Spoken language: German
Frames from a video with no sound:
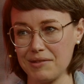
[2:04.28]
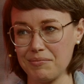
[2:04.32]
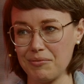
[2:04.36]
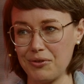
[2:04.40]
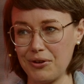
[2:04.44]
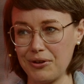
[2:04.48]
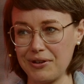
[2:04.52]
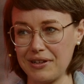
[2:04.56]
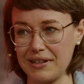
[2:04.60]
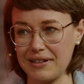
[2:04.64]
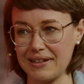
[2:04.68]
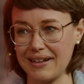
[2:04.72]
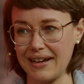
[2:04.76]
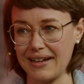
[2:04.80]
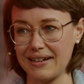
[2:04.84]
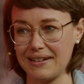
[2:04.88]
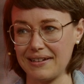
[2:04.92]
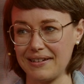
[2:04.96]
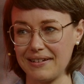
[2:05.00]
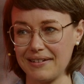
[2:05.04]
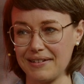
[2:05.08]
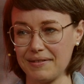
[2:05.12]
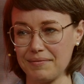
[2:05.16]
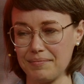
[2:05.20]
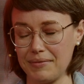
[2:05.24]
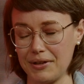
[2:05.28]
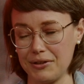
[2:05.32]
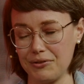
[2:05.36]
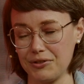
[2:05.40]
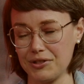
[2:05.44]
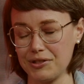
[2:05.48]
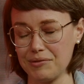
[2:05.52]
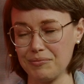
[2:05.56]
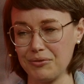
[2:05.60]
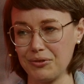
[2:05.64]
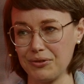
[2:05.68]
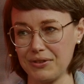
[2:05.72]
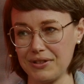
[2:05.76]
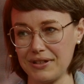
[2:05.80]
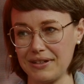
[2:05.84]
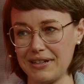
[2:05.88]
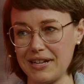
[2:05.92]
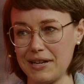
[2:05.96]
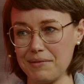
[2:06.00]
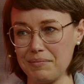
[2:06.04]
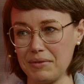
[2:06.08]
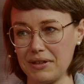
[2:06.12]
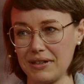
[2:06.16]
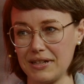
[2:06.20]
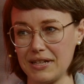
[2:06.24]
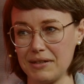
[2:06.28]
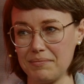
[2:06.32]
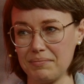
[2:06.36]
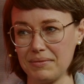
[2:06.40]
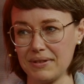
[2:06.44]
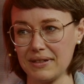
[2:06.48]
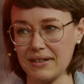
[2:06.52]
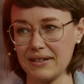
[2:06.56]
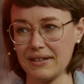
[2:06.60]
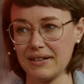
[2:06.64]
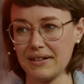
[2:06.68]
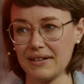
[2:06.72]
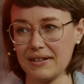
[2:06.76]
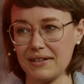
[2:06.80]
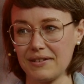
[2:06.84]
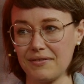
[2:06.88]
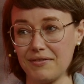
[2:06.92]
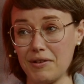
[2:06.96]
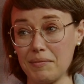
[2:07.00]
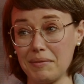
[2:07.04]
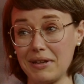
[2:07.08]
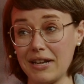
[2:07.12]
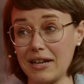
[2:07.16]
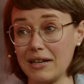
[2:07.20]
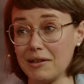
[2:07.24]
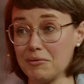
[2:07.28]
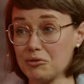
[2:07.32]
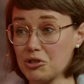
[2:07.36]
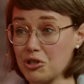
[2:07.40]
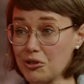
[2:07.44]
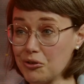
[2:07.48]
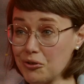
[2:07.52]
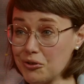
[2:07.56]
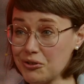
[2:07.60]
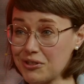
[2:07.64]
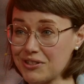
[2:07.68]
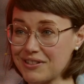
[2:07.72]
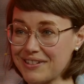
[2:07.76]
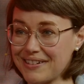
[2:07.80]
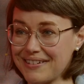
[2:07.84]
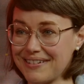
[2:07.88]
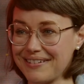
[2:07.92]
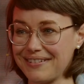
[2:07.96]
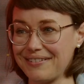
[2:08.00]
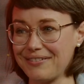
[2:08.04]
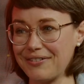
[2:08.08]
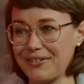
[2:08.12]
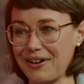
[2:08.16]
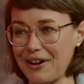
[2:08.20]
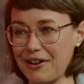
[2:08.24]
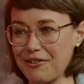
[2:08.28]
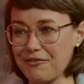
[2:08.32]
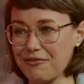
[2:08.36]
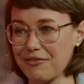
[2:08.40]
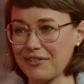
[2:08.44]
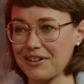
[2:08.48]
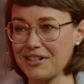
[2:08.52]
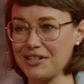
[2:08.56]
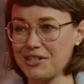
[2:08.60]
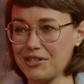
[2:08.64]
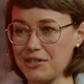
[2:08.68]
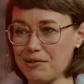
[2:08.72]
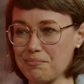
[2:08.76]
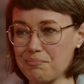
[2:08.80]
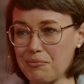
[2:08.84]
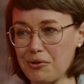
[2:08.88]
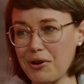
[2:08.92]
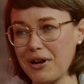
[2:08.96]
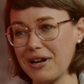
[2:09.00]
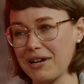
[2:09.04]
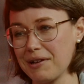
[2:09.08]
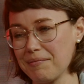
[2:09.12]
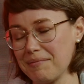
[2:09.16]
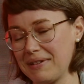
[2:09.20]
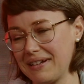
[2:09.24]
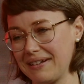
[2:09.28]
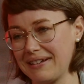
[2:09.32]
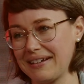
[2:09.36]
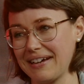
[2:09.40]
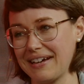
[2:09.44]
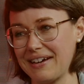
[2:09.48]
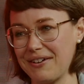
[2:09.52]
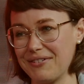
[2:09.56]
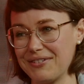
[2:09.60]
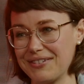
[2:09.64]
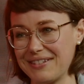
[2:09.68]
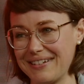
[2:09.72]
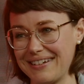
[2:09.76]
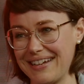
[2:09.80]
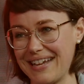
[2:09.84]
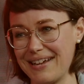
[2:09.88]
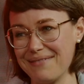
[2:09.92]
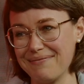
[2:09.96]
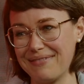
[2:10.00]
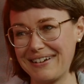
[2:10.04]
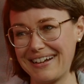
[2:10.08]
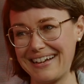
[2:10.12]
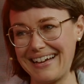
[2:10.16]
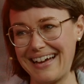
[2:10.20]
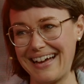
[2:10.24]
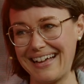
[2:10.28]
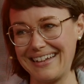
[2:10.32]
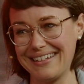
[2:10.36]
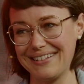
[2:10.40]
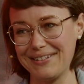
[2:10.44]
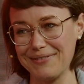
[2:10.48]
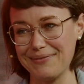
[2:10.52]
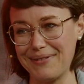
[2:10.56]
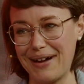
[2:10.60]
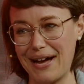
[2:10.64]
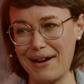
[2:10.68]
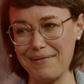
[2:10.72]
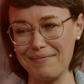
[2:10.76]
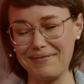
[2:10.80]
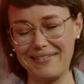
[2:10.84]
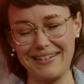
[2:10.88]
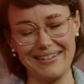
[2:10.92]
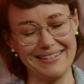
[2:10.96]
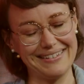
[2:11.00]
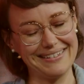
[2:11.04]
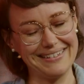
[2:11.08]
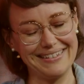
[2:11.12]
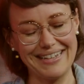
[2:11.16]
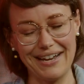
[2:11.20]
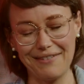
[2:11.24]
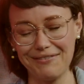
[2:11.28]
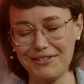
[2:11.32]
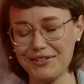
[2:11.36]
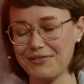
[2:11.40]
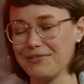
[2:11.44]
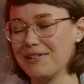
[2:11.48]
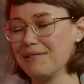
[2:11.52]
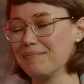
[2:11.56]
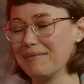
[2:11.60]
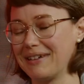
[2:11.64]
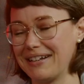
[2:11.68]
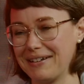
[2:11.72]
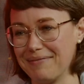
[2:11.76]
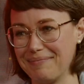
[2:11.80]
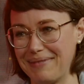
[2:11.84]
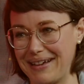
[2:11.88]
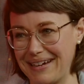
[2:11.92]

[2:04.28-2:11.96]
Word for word: Möglichkeiten bei uns im Unternehmen gibt wenn man dann am Schluss noch einen frischen Burger mit nach Hause nehmen kann zum Abendessen. Ja, was will man da mehr?